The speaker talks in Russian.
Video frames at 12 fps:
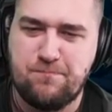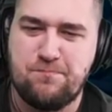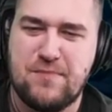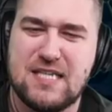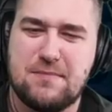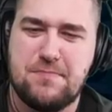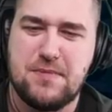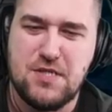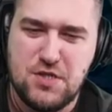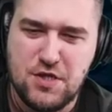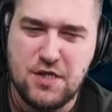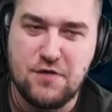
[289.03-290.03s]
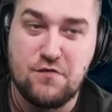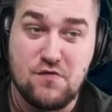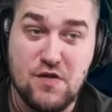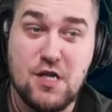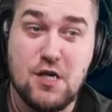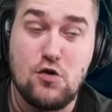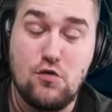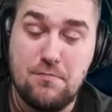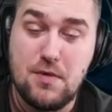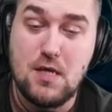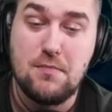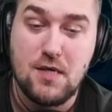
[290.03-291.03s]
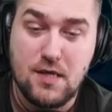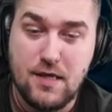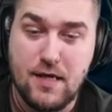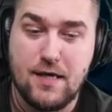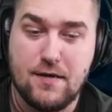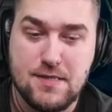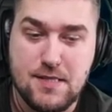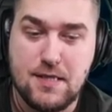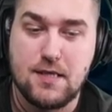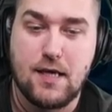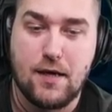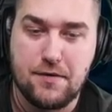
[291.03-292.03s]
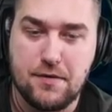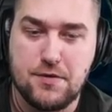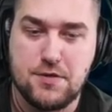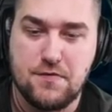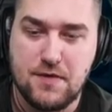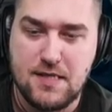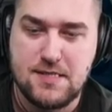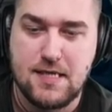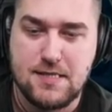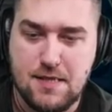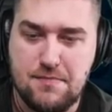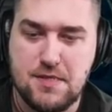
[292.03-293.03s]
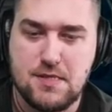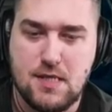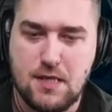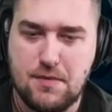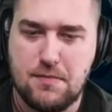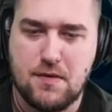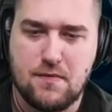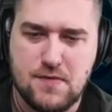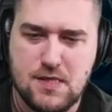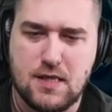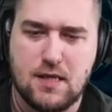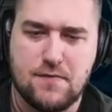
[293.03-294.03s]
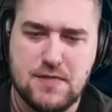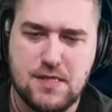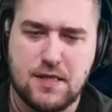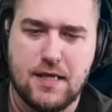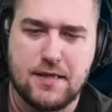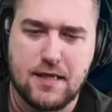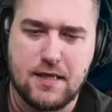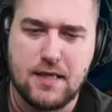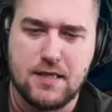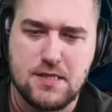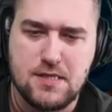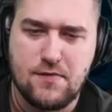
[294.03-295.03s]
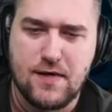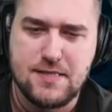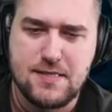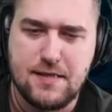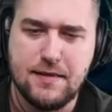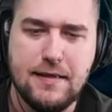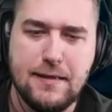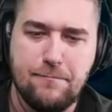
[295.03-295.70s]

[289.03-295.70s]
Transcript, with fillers: подписчиков своих любимых, да, закидаю, короче, видосянскими стримами, всегда возникает какая-то ситуация.